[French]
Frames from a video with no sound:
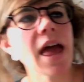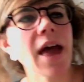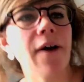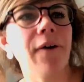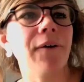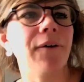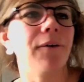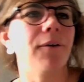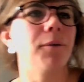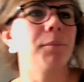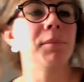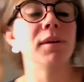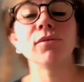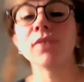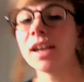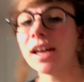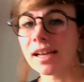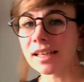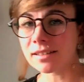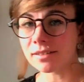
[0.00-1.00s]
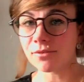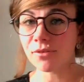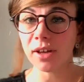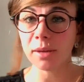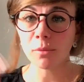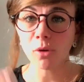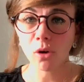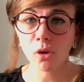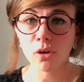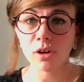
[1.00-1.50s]
mais voilà,
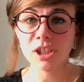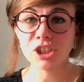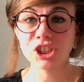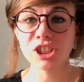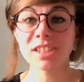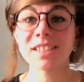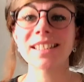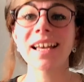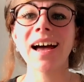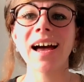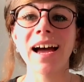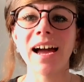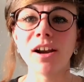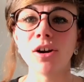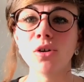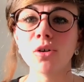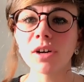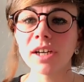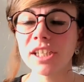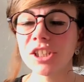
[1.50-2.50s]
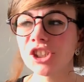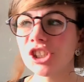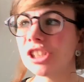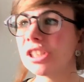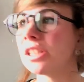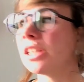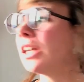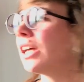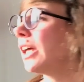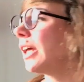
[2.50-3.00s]
vraiment corriger ça à
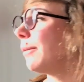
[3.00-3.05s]
l'origine.